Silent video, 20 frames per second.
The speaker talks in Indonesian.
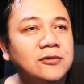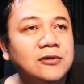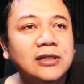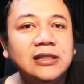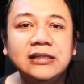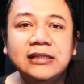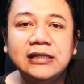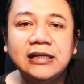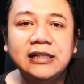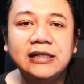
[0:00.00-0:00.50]

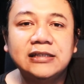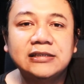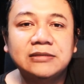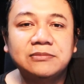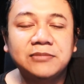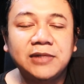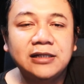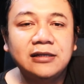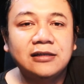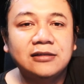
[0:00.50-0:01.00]
mungkin tidak ada
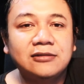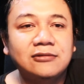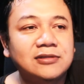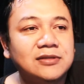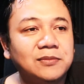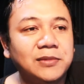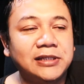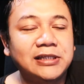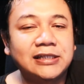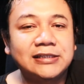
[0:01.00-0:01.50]
semen atau
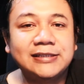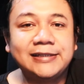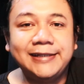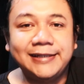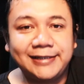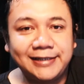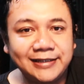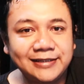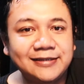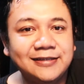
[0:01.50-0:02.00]
semennya
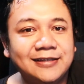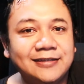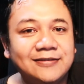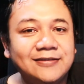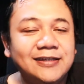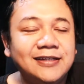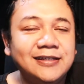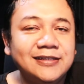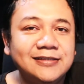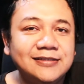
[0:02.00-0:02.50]
sedikit
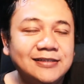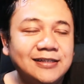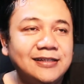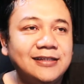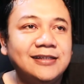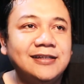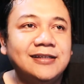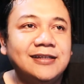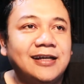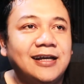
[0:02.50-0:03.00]
gitu ya.
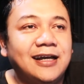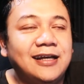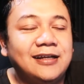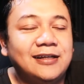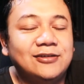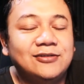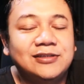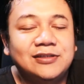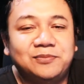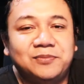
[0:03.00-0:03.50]
Jadi air
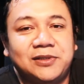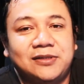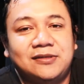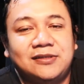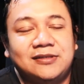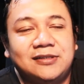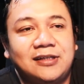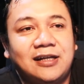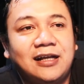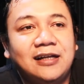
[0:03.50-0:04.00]
itu cepat
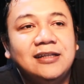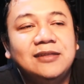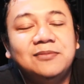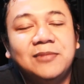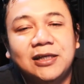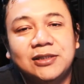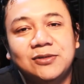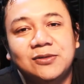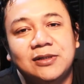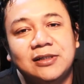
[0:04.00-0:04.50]
sekali
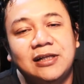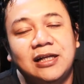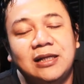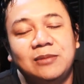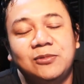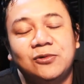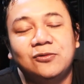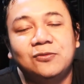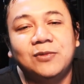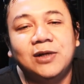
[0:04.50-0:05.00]
masuk ke
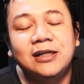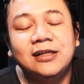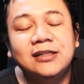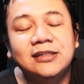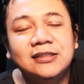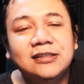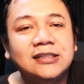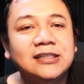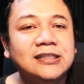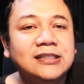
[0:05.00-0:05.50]
dalam rumah.
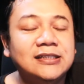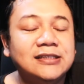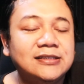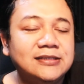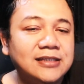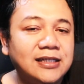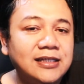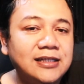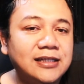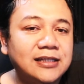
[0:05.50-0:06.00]

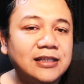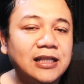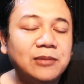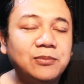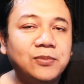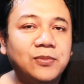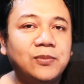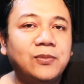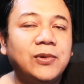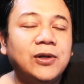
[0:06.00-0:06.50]
Jadi kita
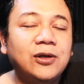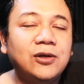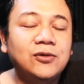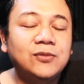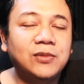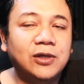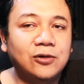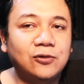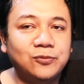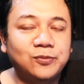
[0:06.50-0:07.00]

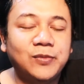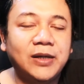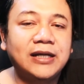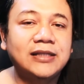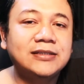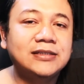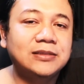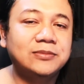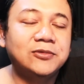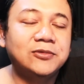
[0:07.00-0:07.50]
perlu mengupas,